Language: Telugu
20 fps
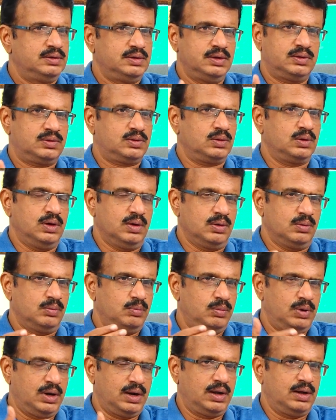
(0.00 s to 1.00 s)
చేస్తున్నారు
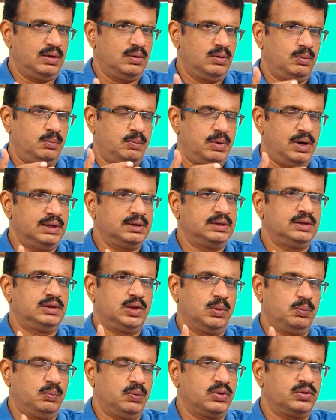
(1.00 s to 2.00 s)
మనకి బాధ్యత
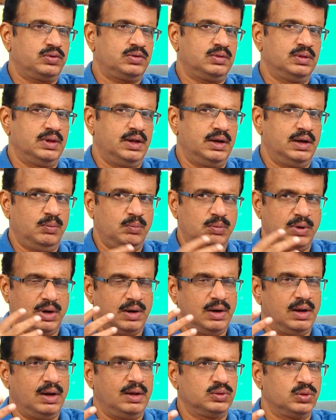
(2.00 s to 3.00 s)
ఎప్పుడు వస్తుందంటే
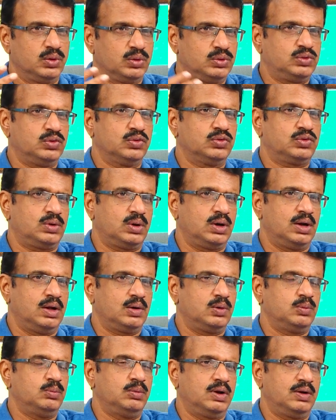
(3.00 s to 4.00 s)
మనల్ని అందరూ
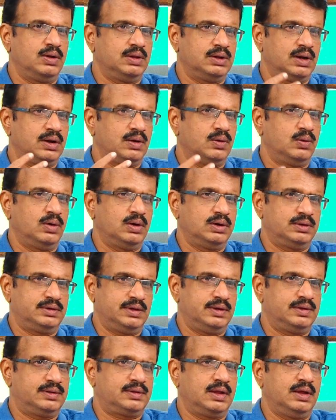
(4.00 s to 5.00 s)
చూస్తున్నారు మనం ఏదన్నా ఒకటి
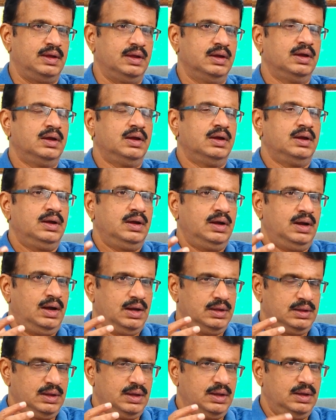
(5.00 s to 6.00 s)
చేస్తే
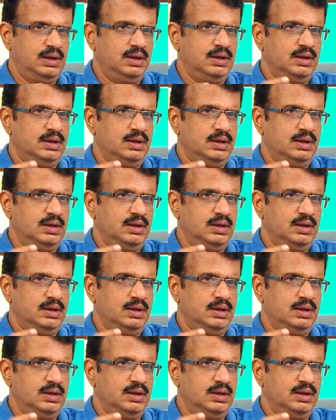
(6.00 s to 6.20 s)
అది